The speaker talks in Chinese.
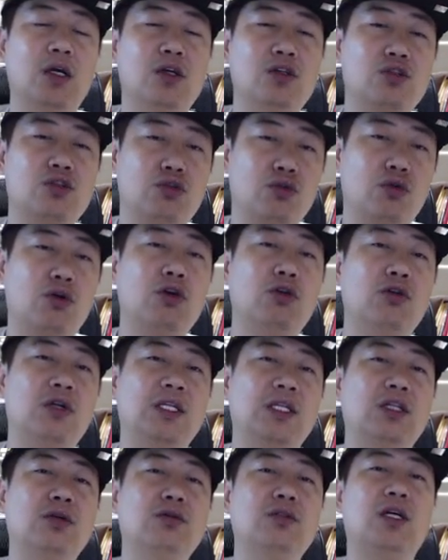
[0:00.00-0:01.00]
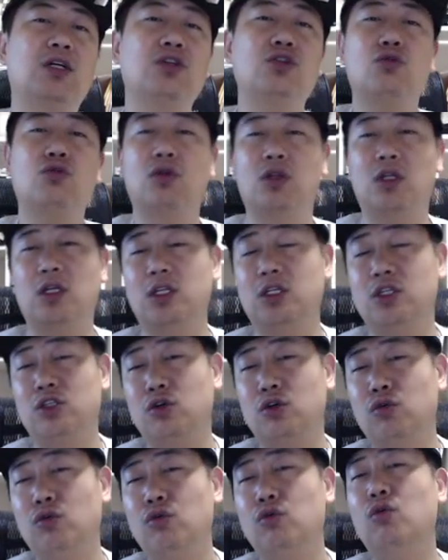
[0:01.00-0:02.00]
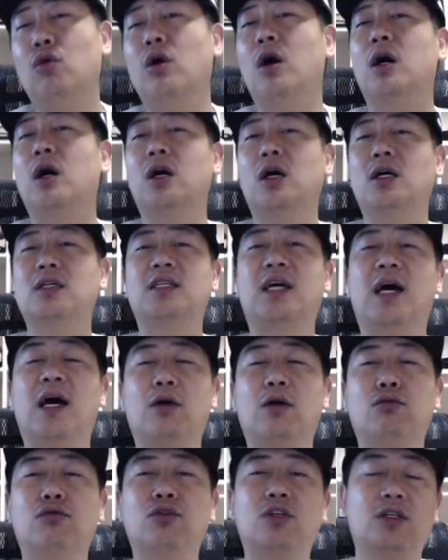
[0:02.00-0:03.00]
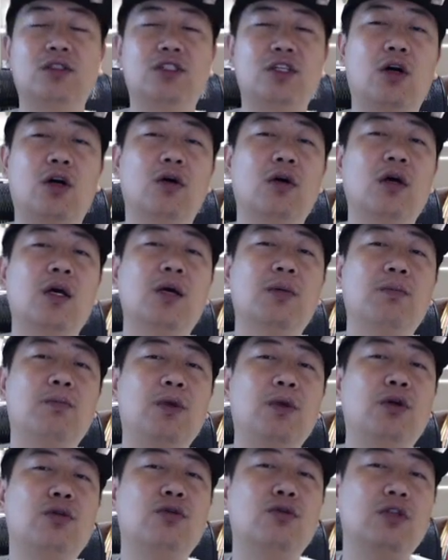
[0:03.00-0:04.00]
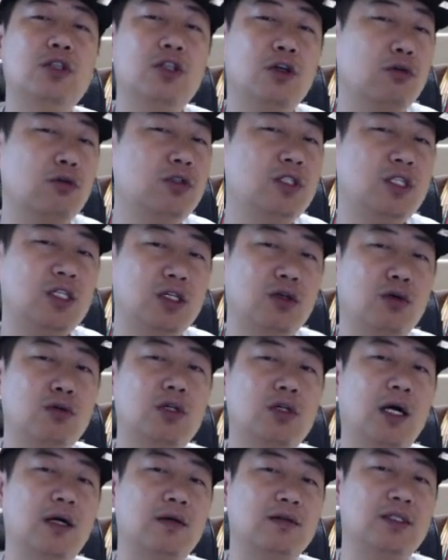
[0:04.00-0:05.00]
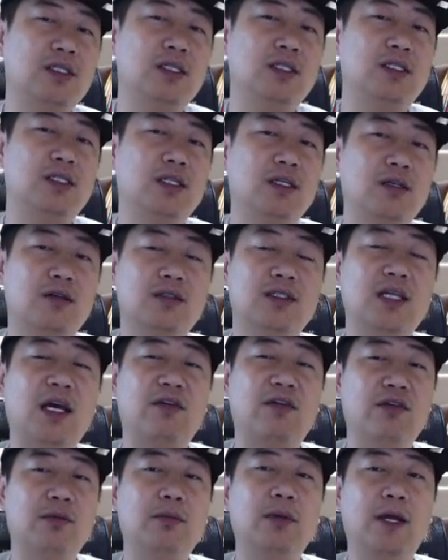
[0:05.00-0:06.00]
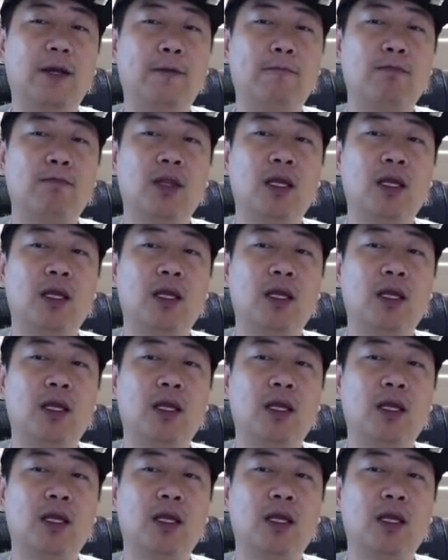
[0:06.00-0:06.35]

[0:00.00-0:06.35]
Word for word: 所有人都将所得的收获和财物上交，并由酋长进行再分配，